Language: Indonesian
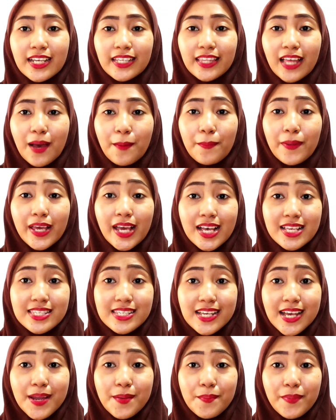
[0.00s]
kita
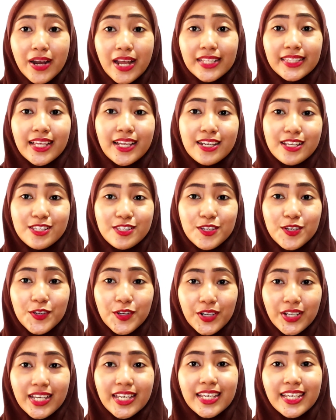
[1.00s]
aplikasikan merata di
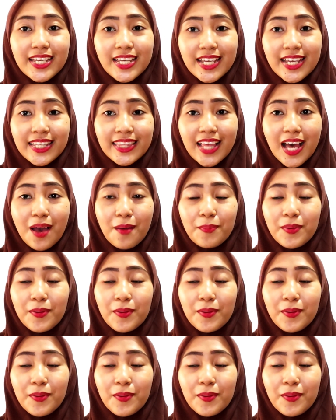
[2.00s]
seluruh gigi kita.